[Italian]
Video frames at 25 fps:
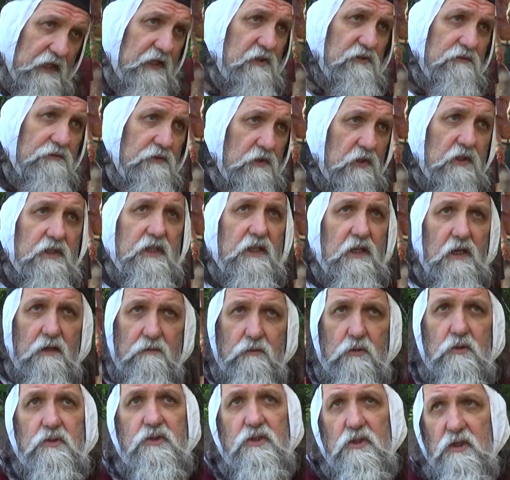Calcio fiorentino è
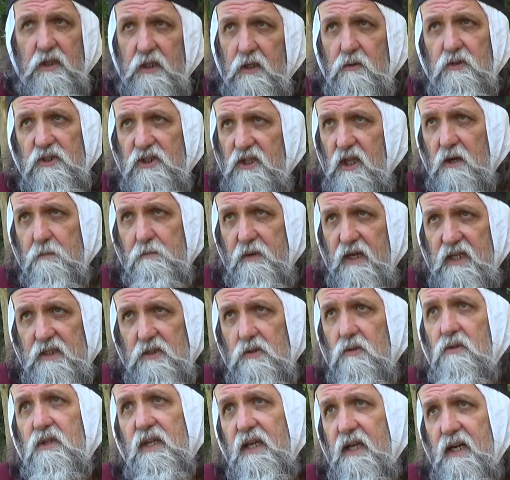l'evoluzione di questo
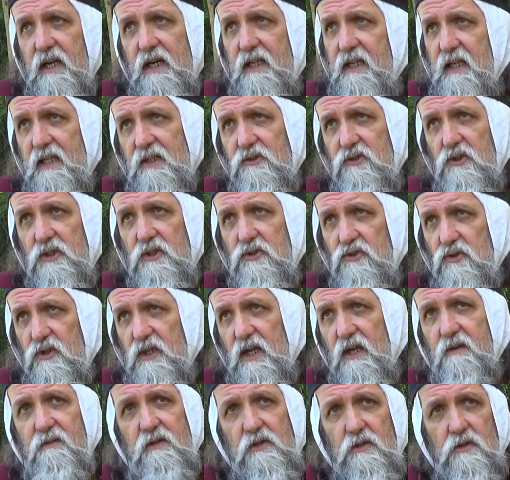Arpastrum che era il calcio che
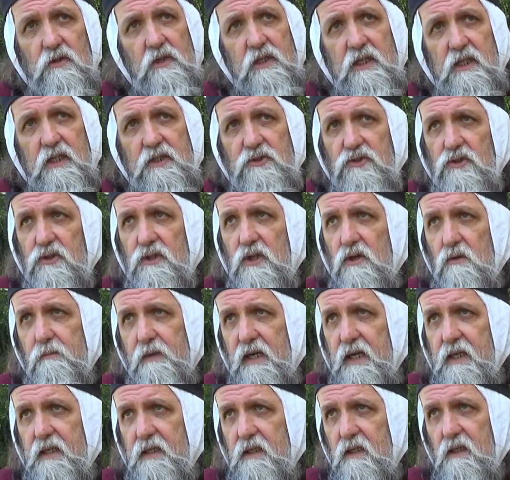giocavano le legioni
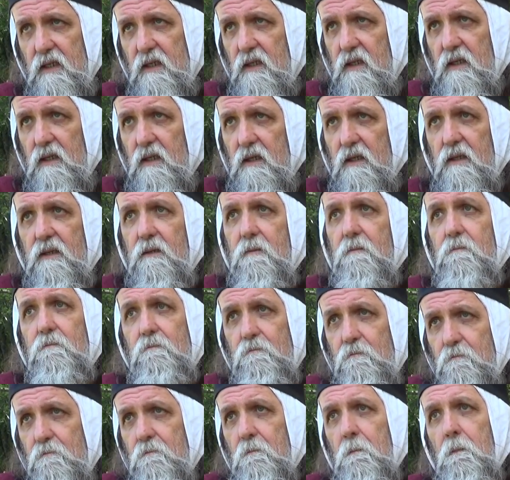romane. un po' diverso
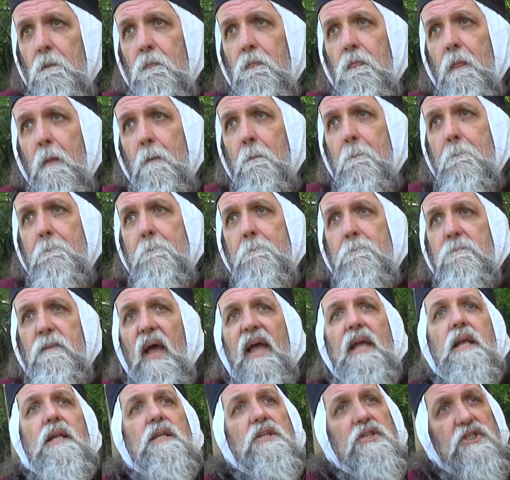dal calcio che adesso ci
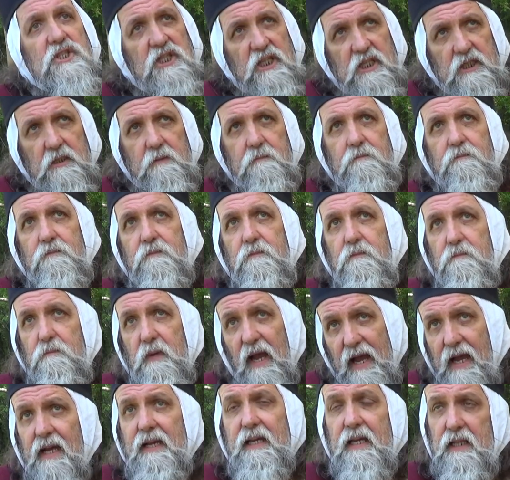pensa. Sì,
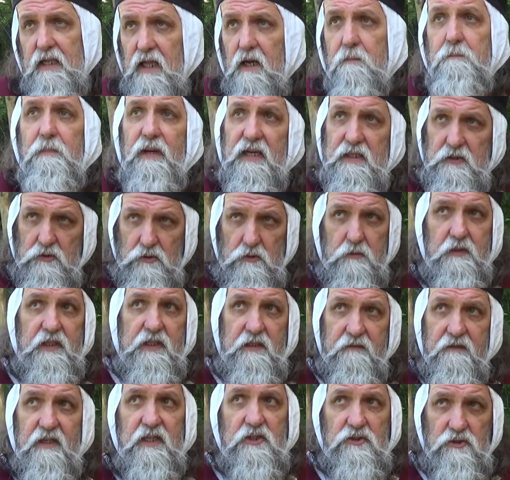ma anche l'Arpastrum è
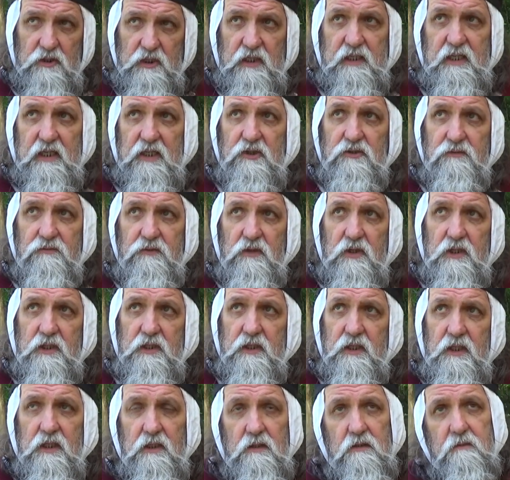diverso dal calcio
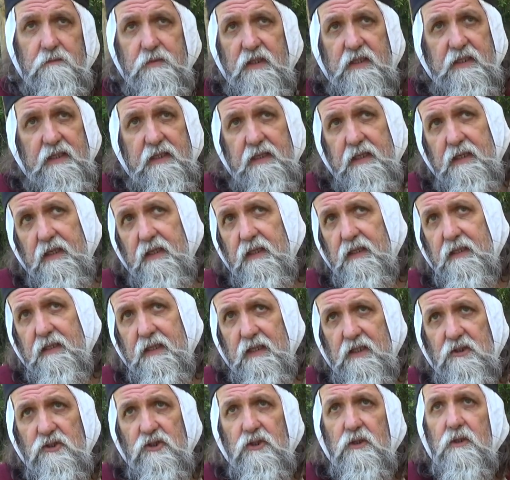fiorentino, ah. perché il
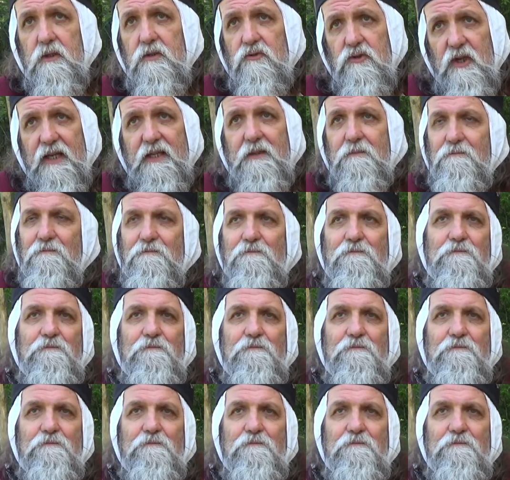calcio, cioè,